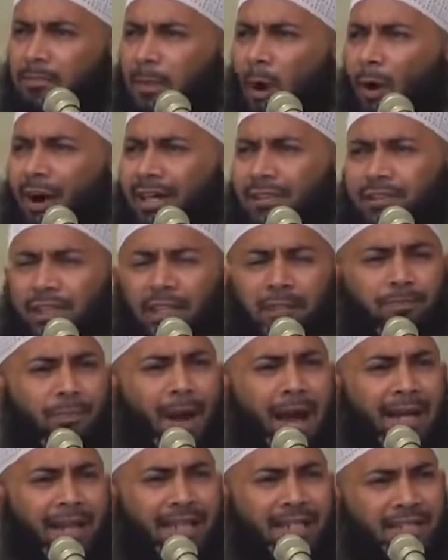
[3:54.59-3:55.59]
bawah
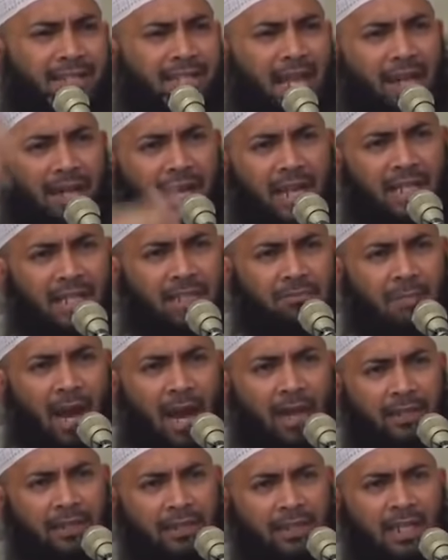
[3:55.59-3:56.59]
terbang ke sana
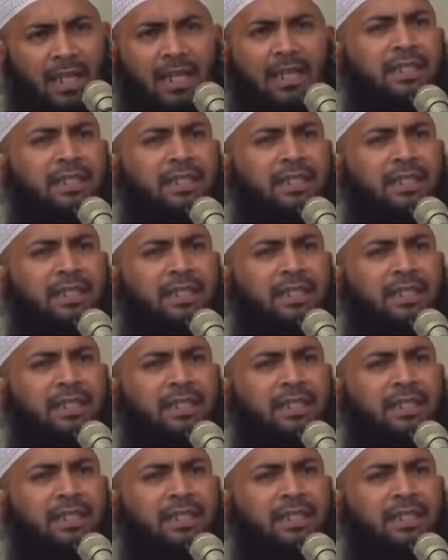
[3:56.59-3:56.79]
kemari,